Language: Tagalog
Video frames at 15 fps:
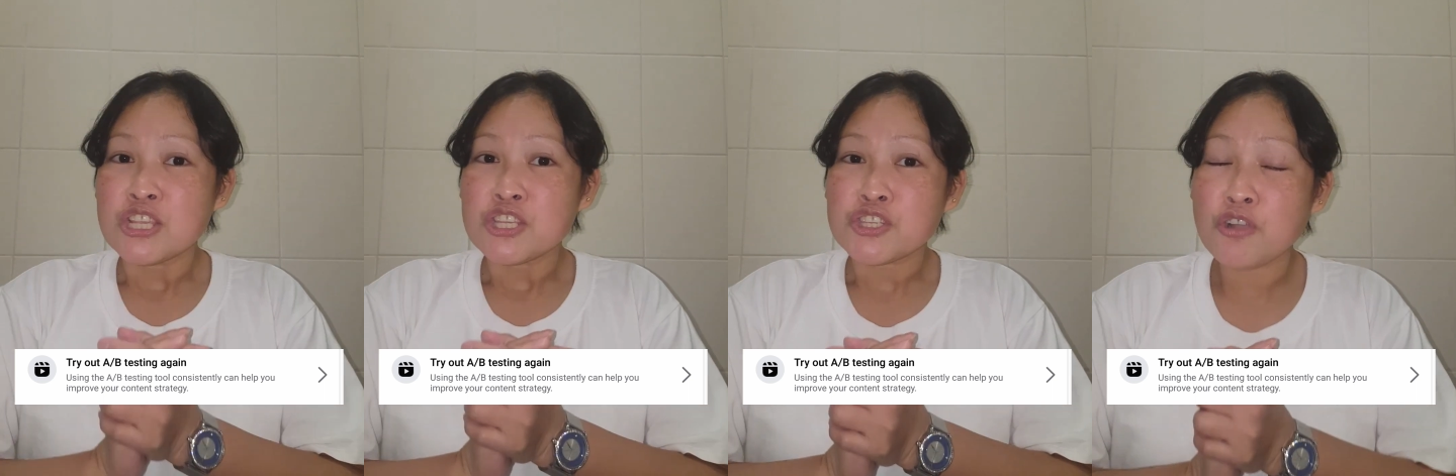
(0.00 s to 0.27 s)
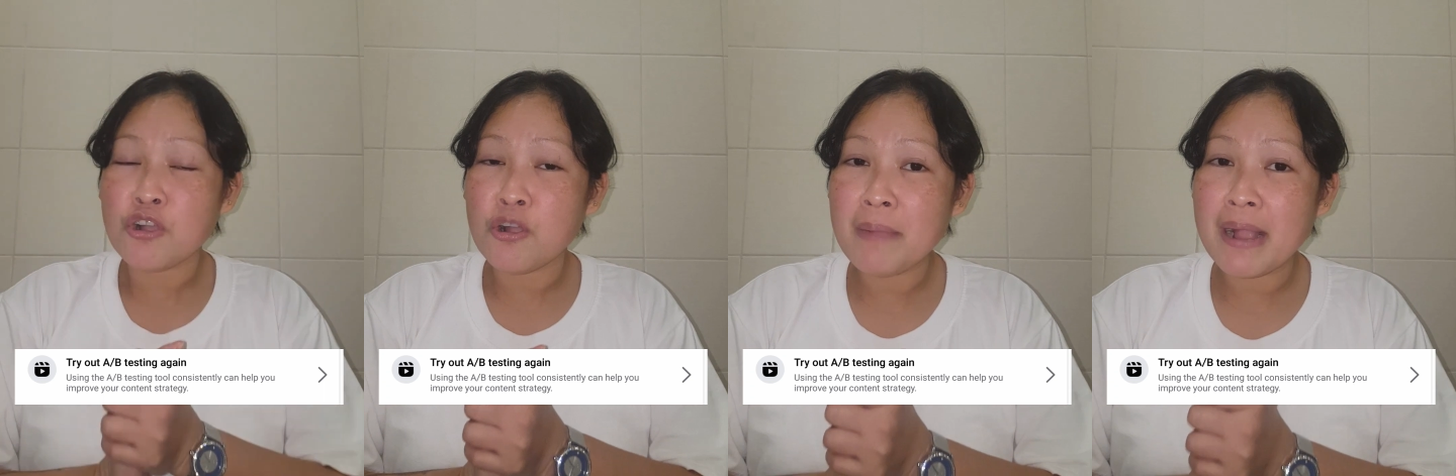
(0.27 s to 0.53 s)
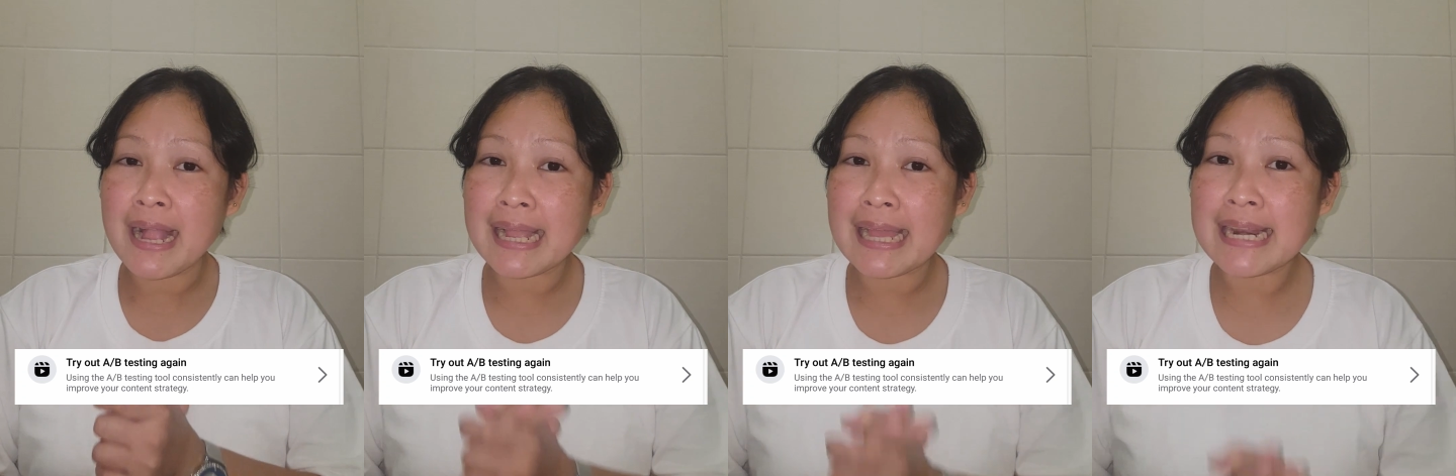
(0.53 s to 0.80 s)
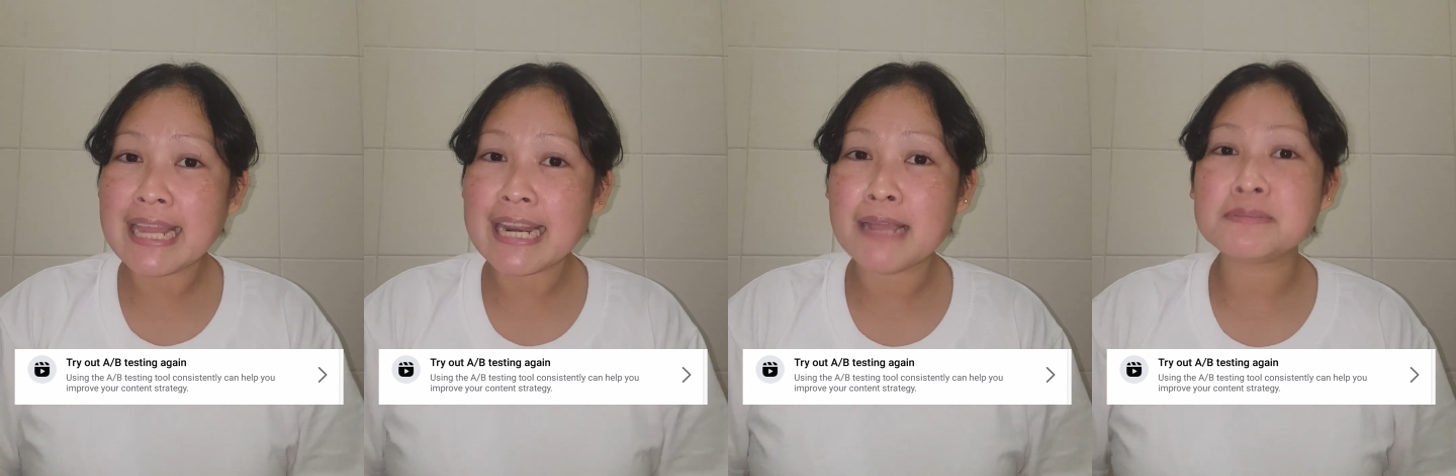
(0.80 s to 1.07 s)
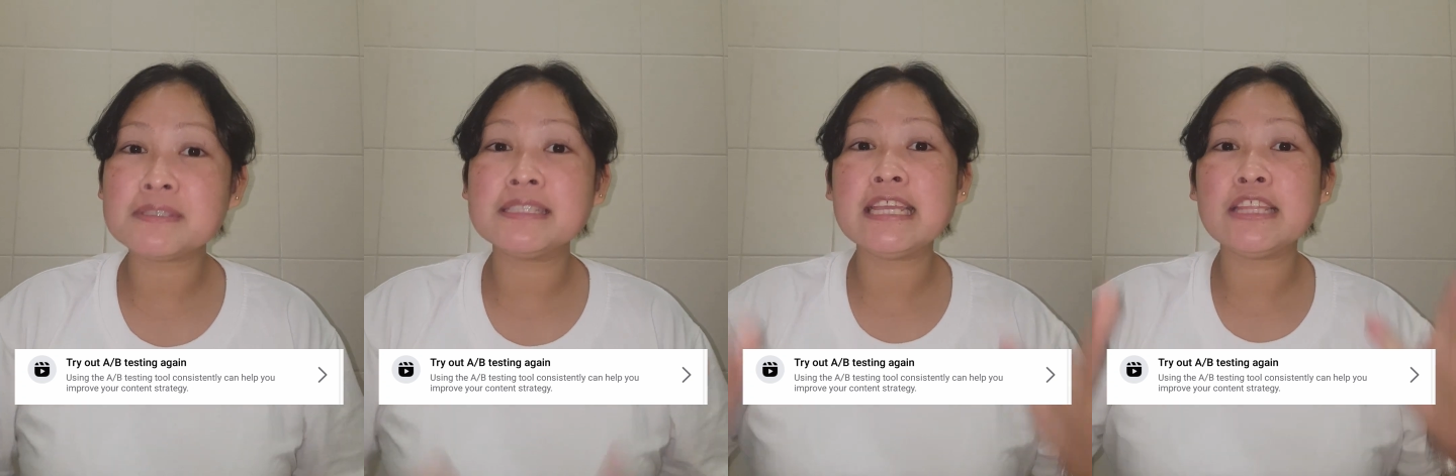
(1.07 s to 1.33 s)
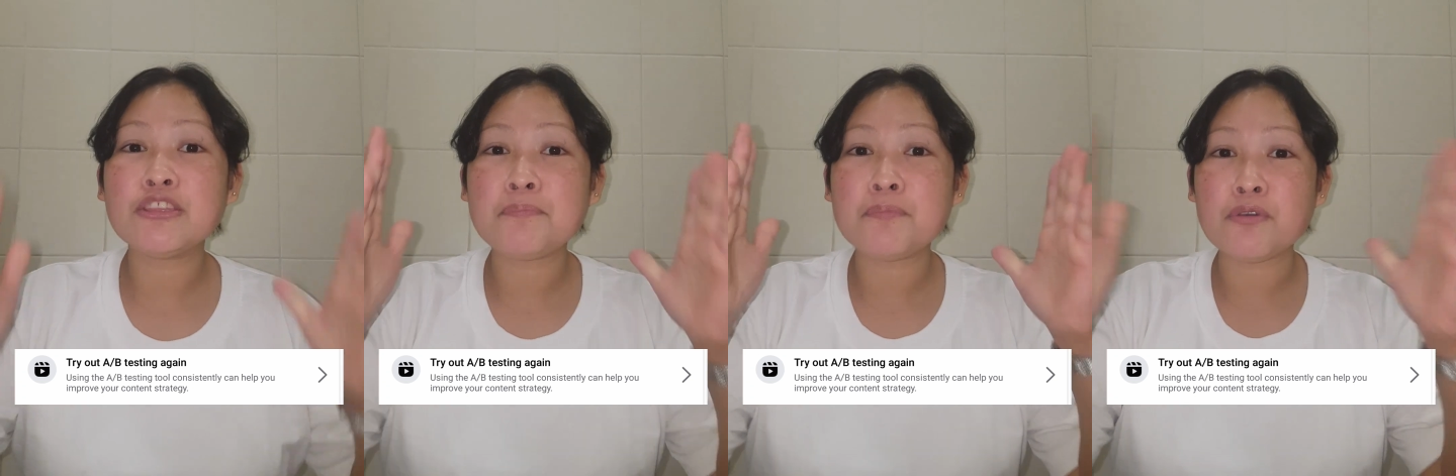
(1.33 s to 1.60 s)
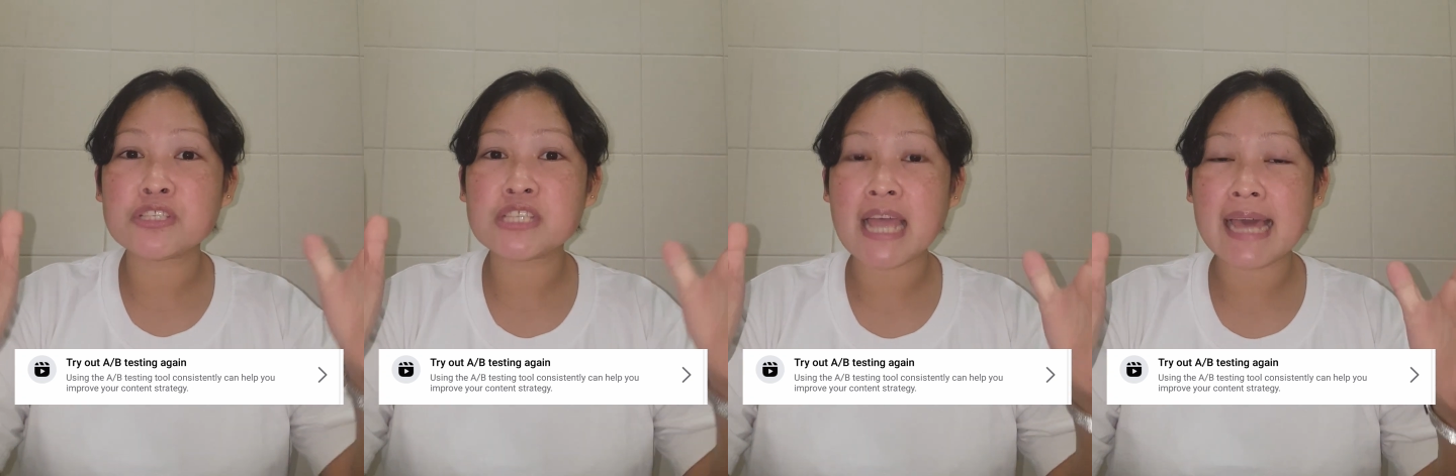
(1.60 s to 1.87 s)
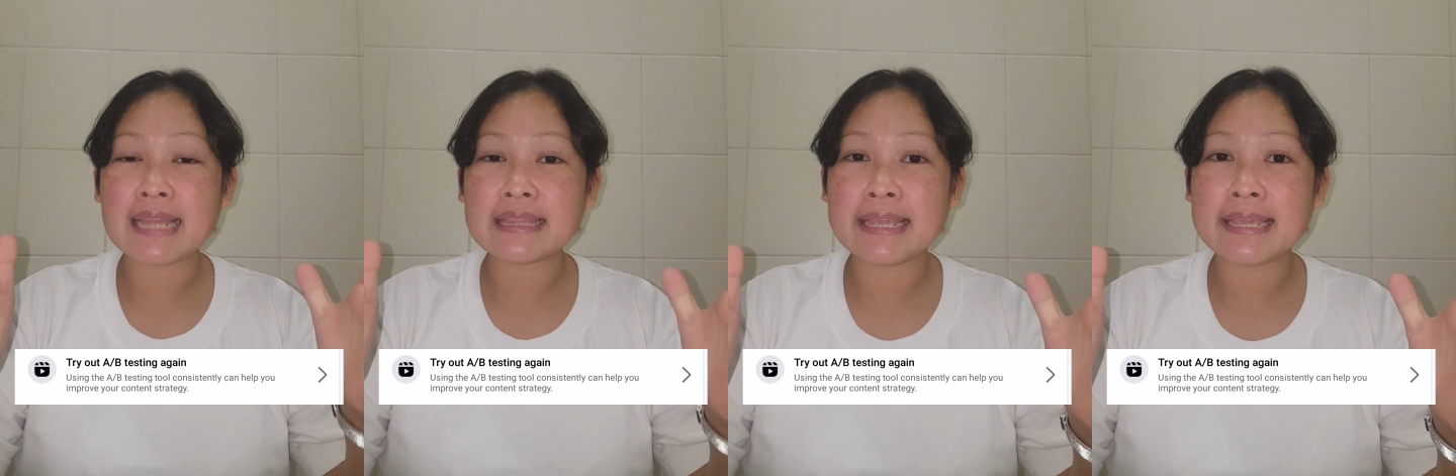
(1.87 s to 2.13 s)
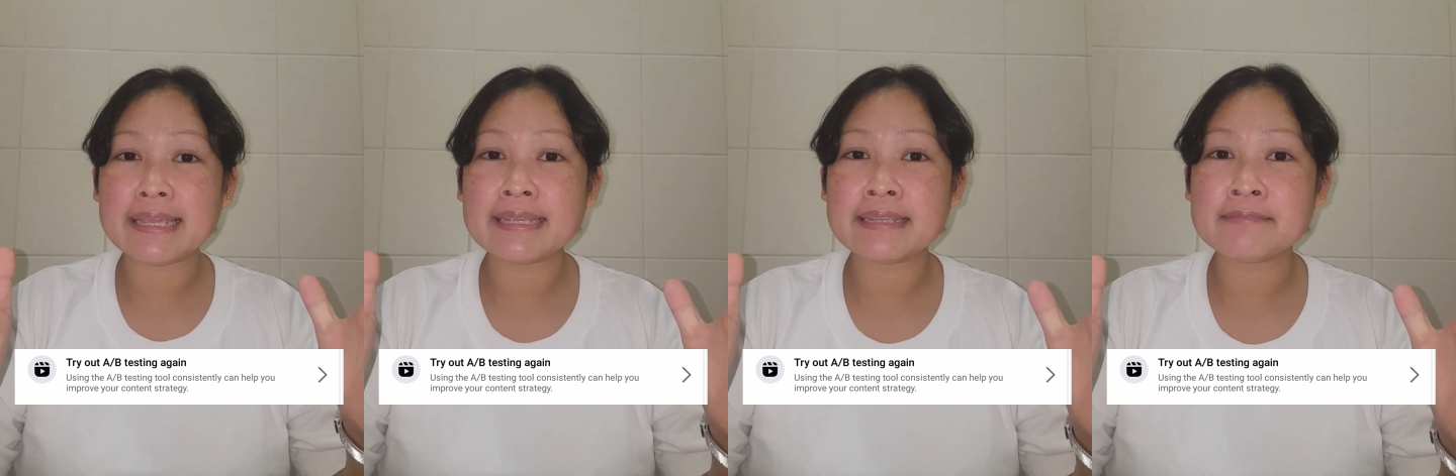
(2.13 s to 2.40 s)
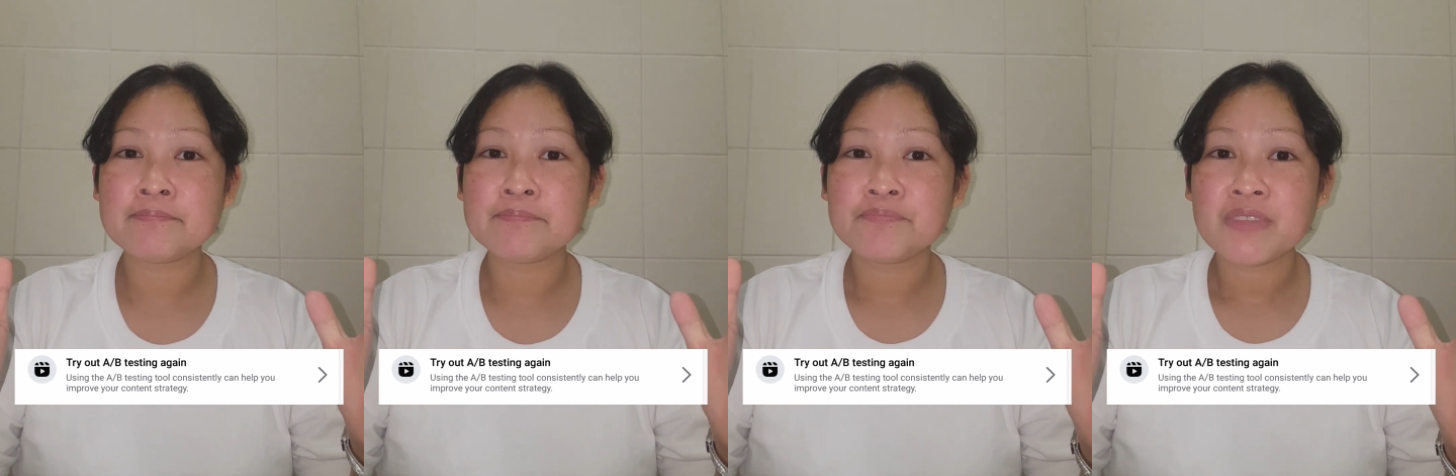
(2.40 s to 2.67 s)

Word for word: So, mga kalalaps, dito po sa ating